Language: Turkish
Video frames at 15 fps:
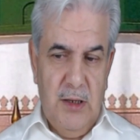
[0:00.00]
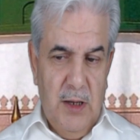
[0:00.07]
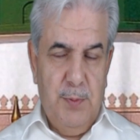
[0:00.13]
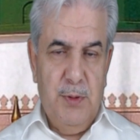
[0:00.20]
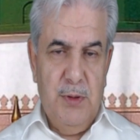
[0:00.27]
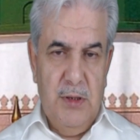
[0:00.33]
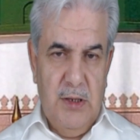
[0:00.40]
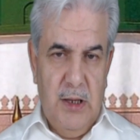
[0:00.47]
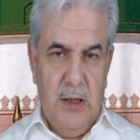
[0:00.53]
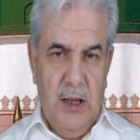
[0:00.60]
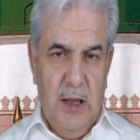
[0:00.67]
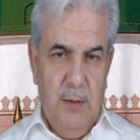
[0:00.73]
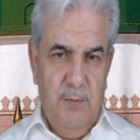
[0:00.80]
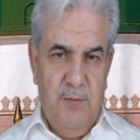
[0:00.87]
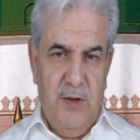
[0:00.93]
Yapın dedi
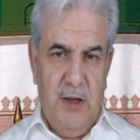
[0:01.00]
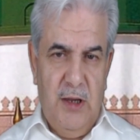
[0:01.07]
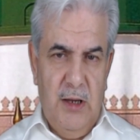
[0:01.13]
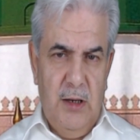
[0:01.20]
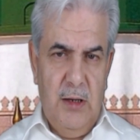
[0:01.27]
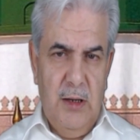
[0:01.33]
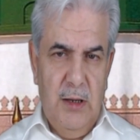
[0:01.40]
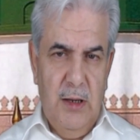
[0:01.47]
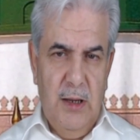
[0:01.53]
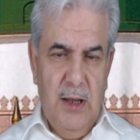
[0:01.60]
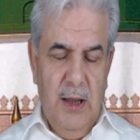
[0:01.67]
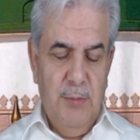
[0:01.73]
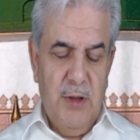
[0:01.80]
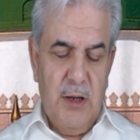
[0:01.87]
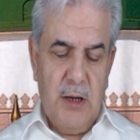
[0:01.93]
hem fiil
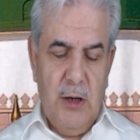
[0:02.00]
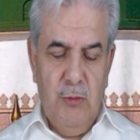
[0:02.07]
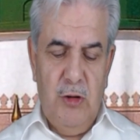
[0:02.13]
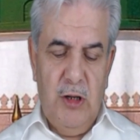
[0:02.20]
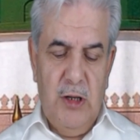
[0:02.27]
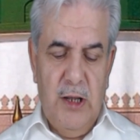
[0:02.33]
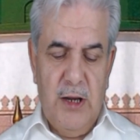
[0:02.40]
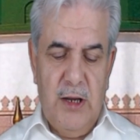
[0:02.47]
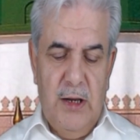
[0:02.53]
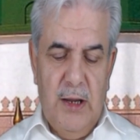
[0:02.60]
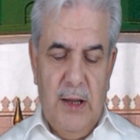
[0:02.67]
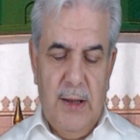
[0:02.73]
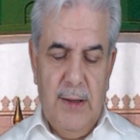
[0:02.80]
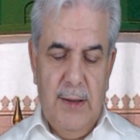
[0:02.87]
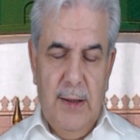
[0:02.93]
hem de
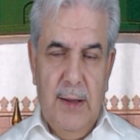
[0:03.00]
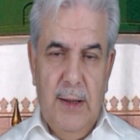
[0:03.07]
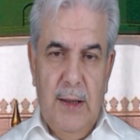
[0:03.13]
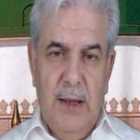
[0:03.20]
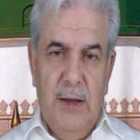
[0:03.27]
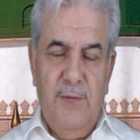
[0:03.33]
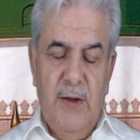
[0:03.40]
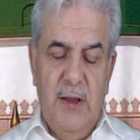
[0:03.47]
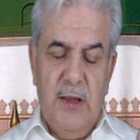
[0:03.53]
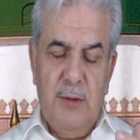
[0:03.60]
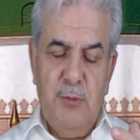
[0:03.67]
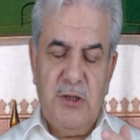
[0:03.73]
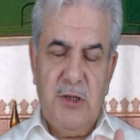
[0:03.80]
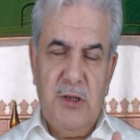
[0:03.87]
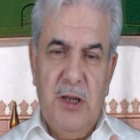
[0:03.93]
kavilleriyle.
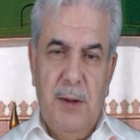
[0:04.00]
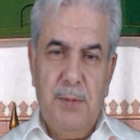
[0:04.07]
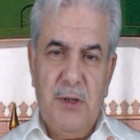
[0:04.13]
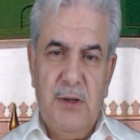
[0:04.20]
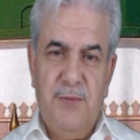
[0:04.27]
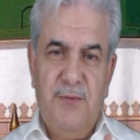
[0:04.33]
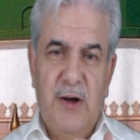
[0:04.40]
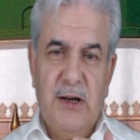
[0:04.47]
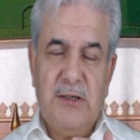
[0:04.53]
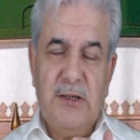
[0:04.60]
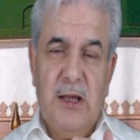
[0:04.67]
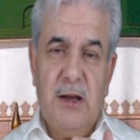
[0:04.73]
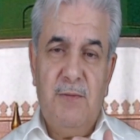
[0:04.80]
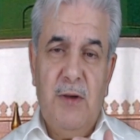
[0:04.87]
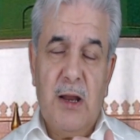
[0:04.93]
Efendimizin yaptığı
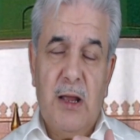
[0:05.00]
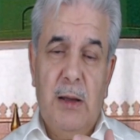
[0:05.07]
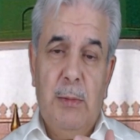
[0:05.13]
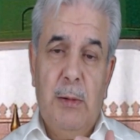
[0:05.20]
farzlar var